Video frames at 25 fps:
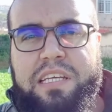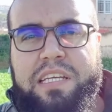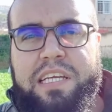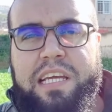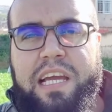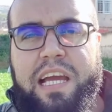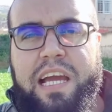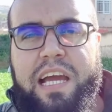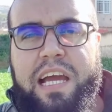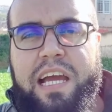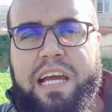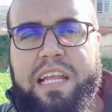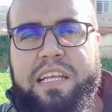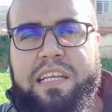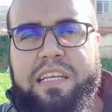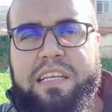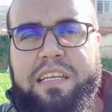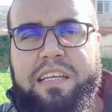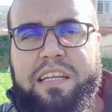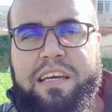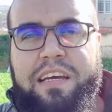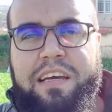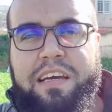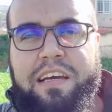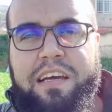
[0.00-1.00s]

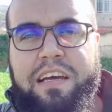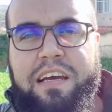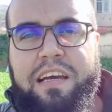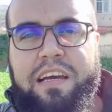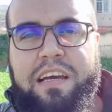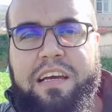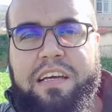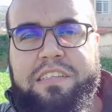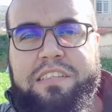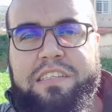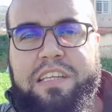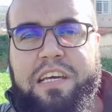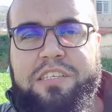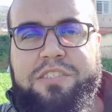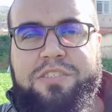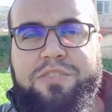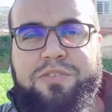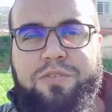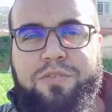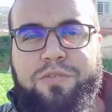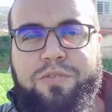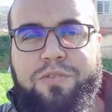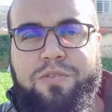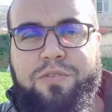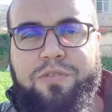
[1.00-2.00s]
كأنها
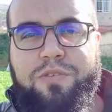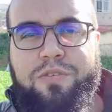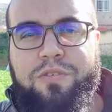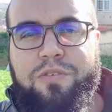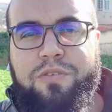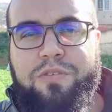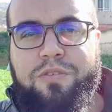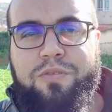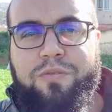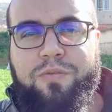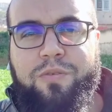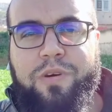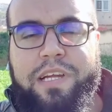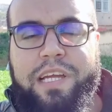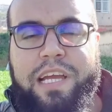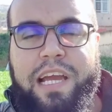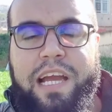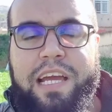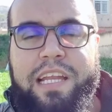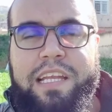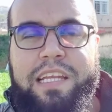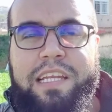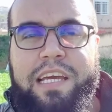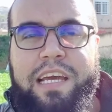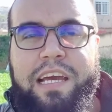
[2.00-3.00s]
تشعر
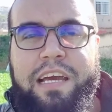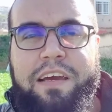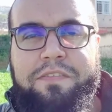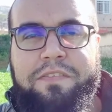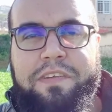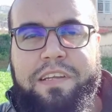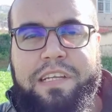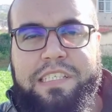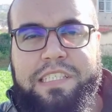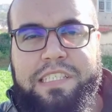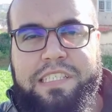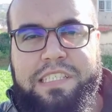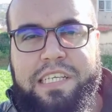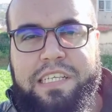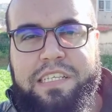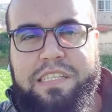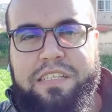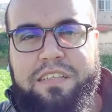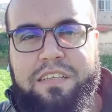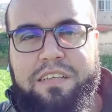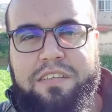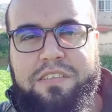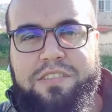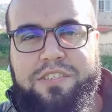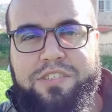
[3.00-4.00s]
وكأنها في الجسد
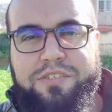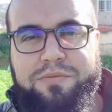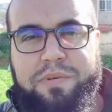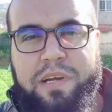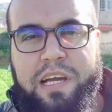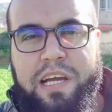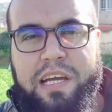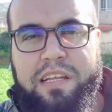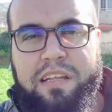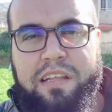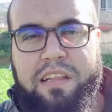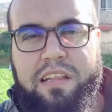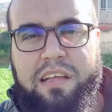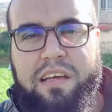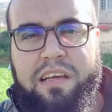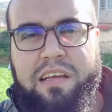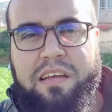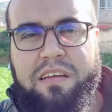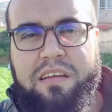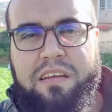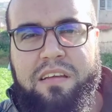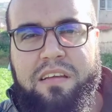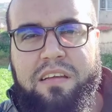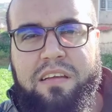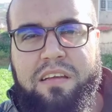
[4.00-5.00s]
سبحان
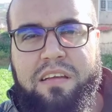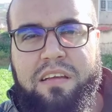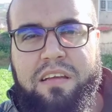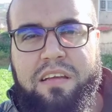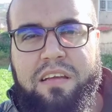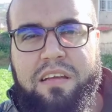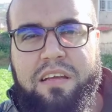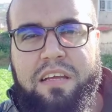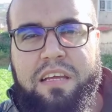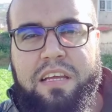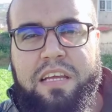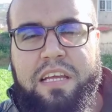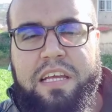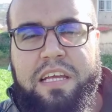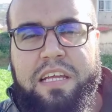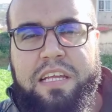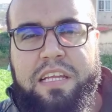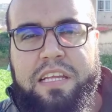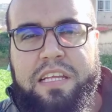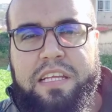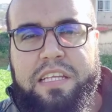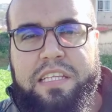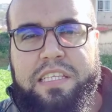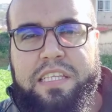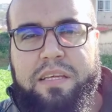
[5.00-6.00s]
الله
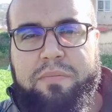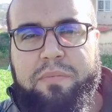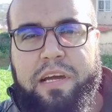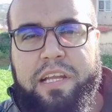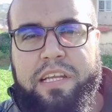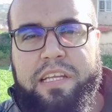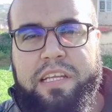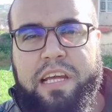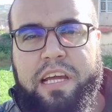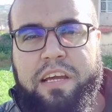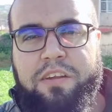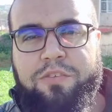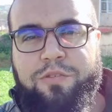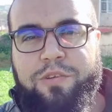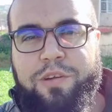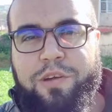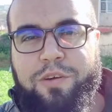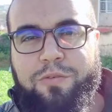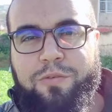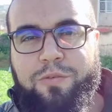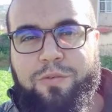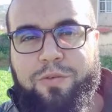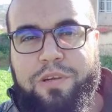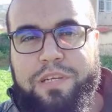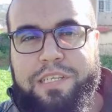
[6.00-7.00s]
طبعا نحن
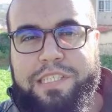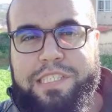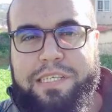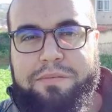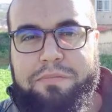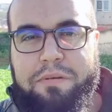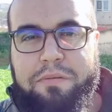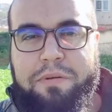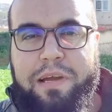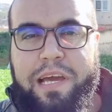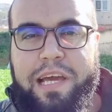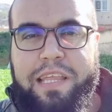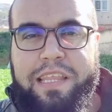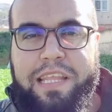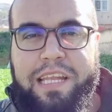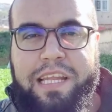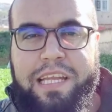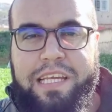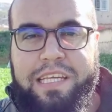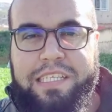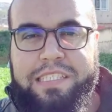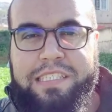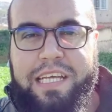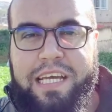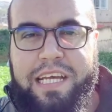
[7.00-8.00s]
نقول سبب هذا
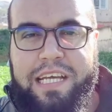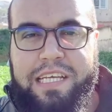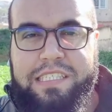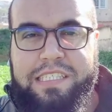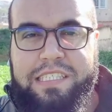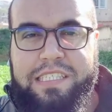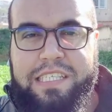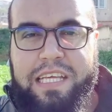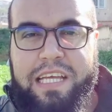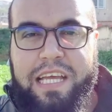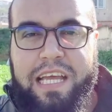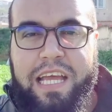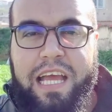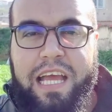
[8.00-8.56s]
الإحساس